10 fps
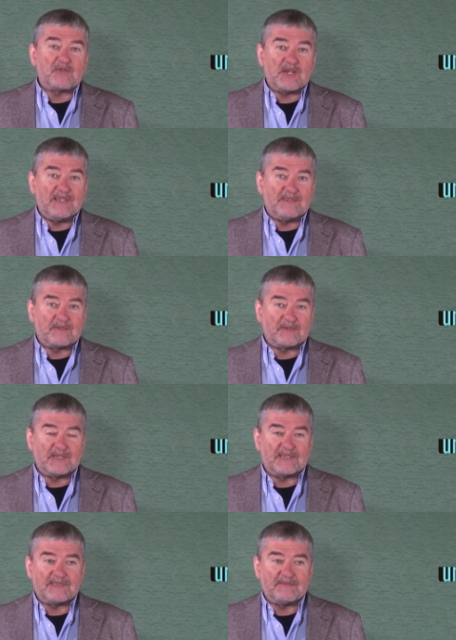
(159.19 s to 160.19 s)
centro
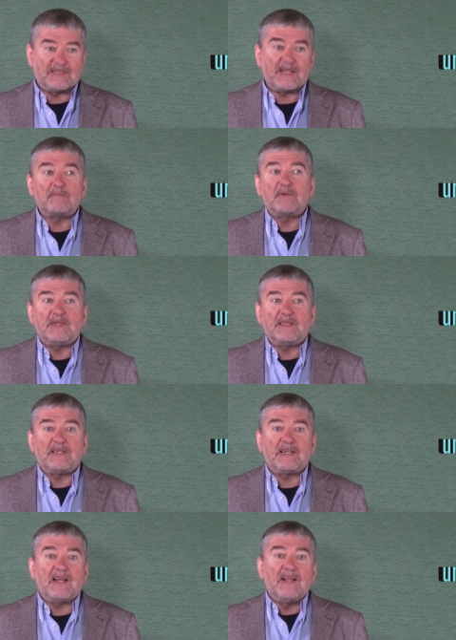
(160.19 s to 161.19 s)
dell'attività
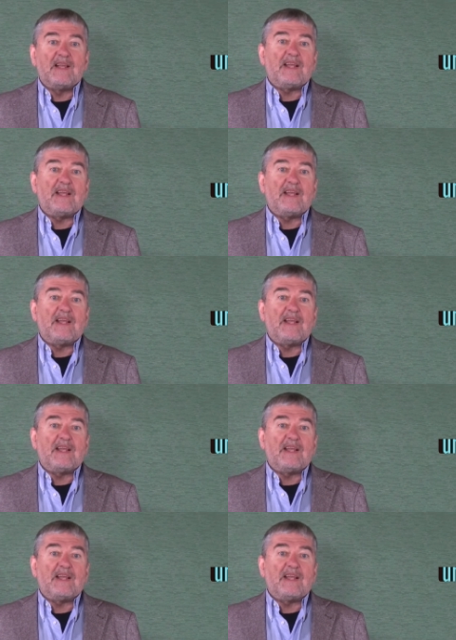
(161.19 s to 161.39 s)
politica